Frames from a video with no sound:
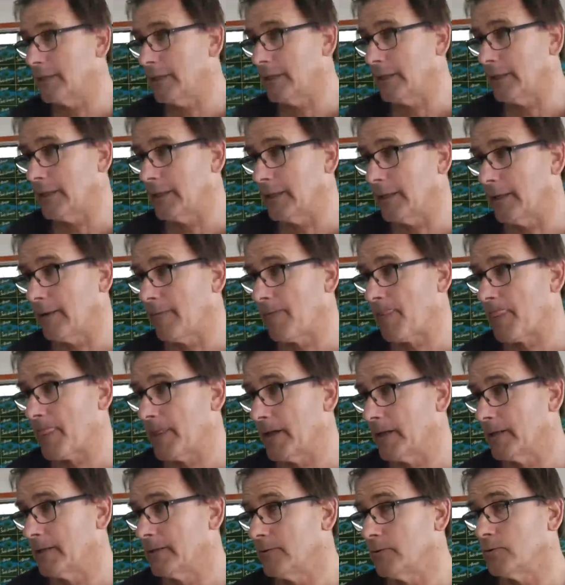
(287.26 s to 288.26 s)
eh,
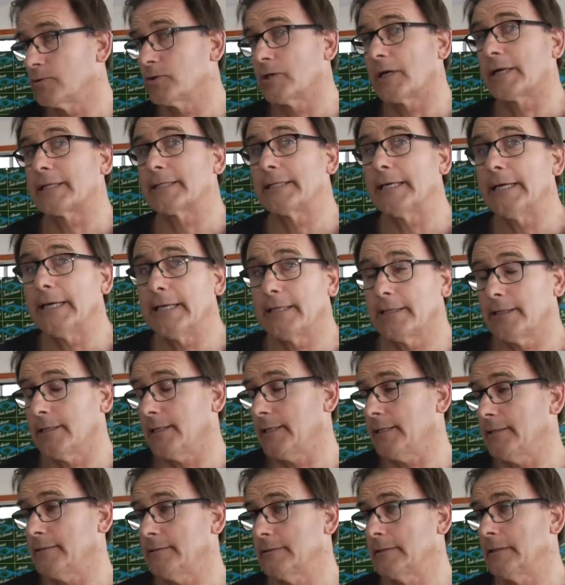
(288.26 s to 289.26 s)
los
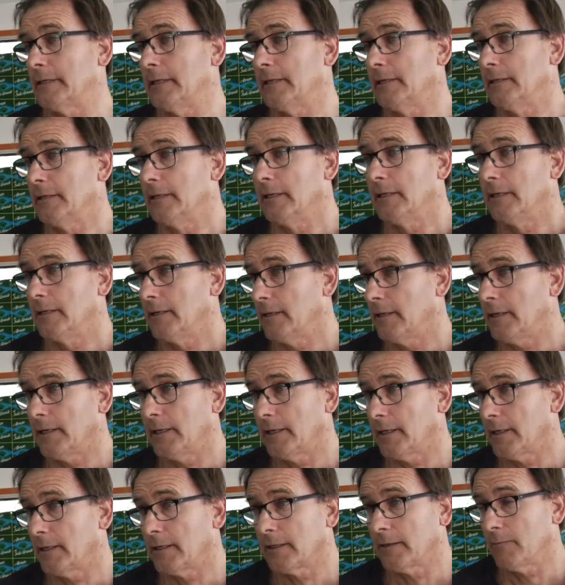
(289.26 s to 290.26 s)
artistas,
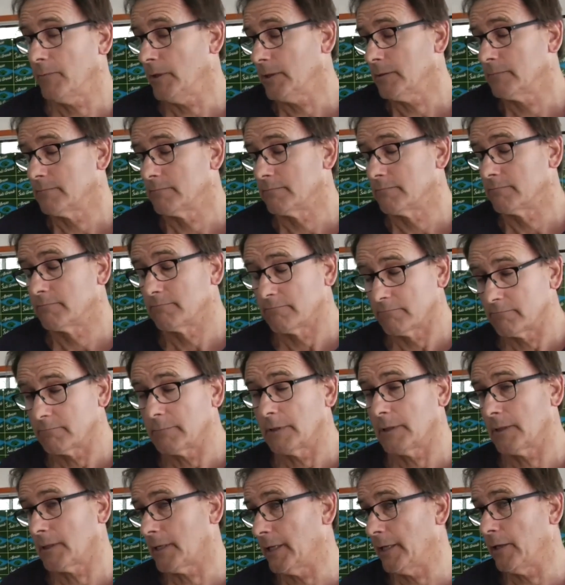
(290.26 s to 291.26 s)
eh, bueno,
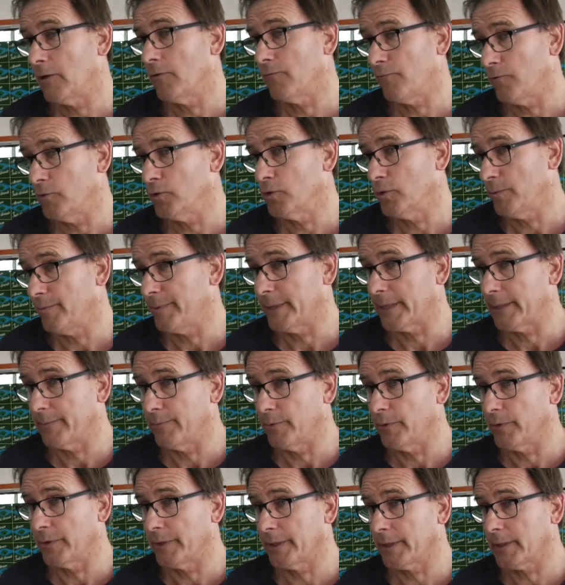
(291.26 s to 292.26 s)
ha quedado fondos para
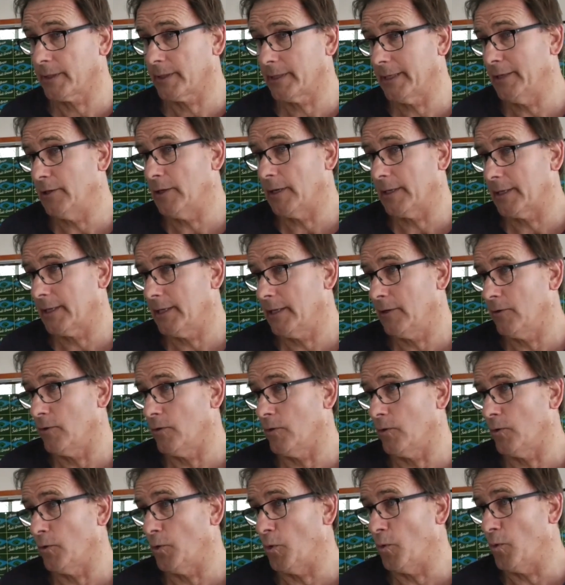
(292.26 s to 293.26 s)
poder, que es,
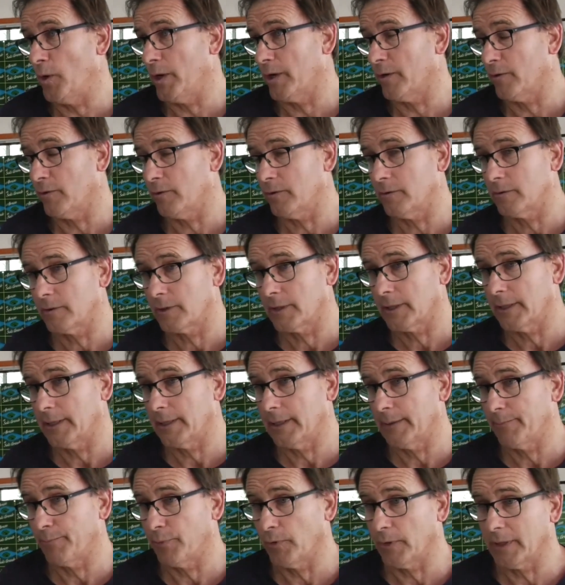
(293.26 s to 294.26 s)
lo, bueno, ¿no?
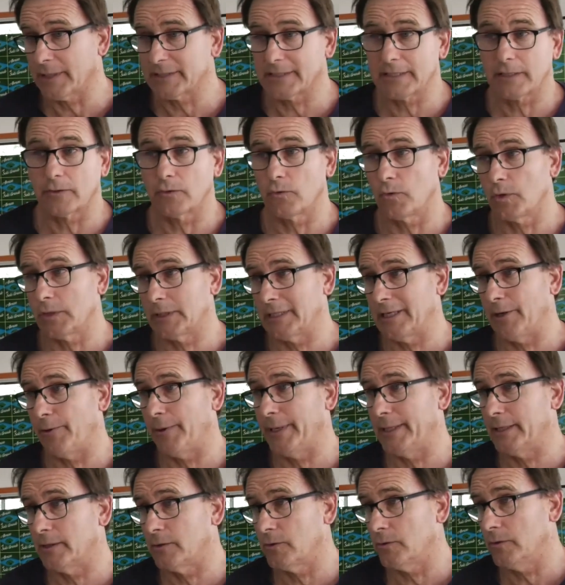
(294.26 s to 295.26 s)
Que poder hacer todo este
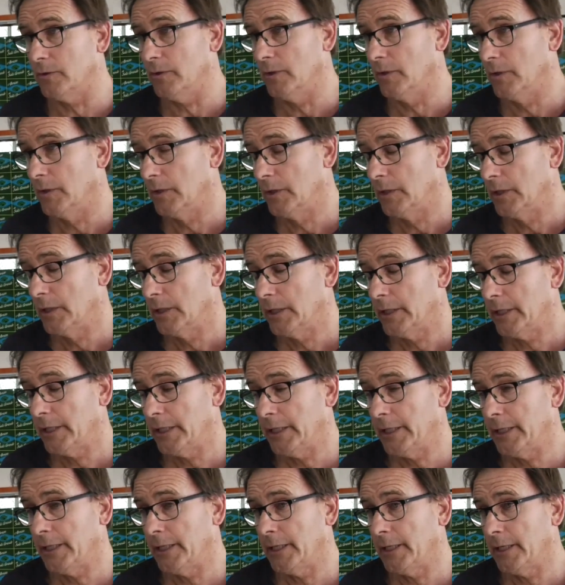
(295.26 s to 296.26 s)
evento
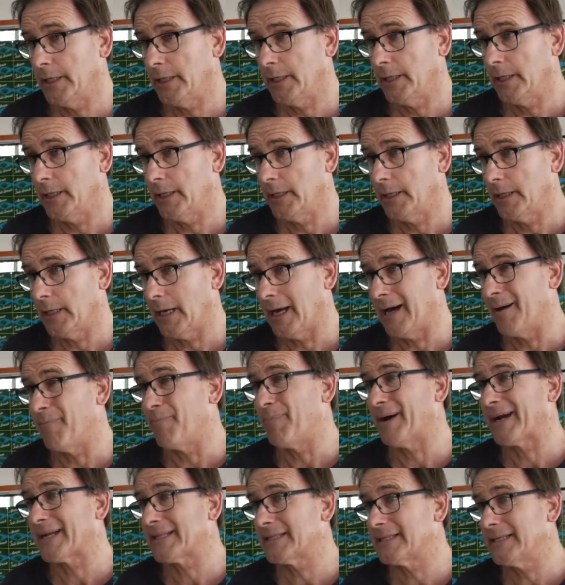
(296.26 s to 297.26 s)
y
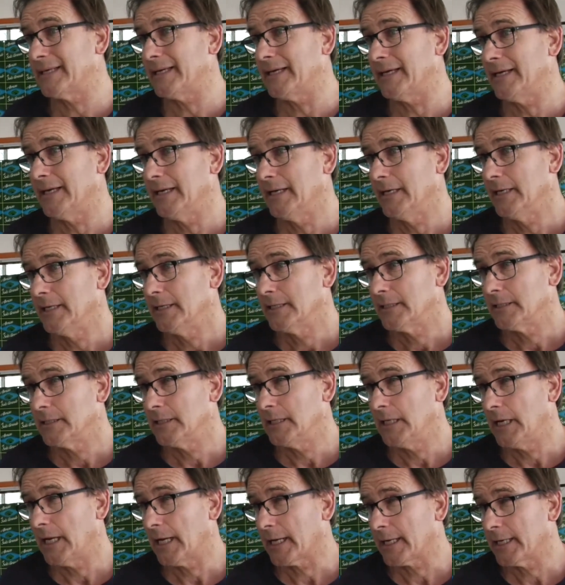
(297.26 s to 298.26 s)
aparte
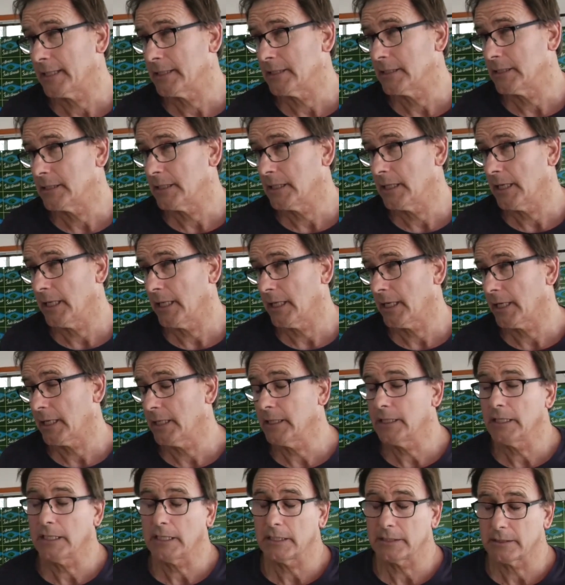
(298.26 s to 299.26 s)
de la cantidad de
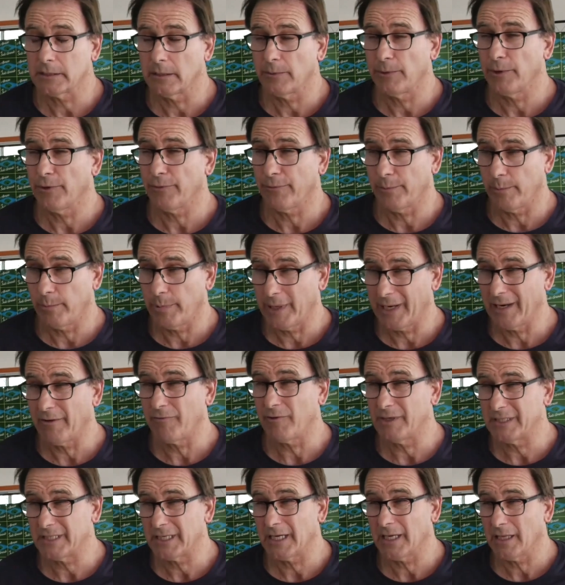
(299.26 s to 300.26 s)
gente que se vio
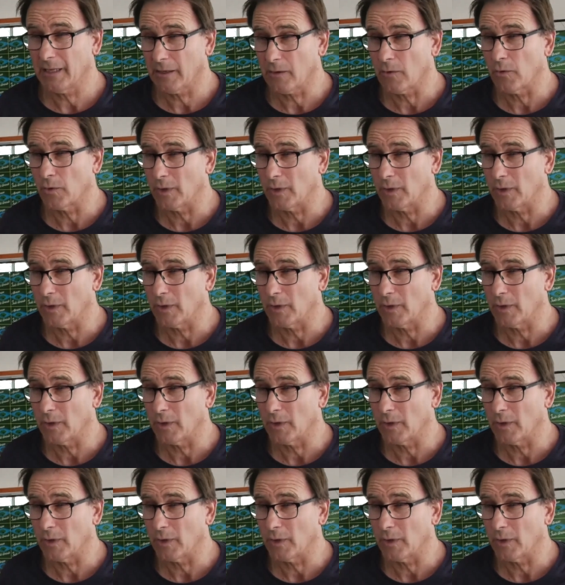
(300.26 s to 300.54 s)
beneficiada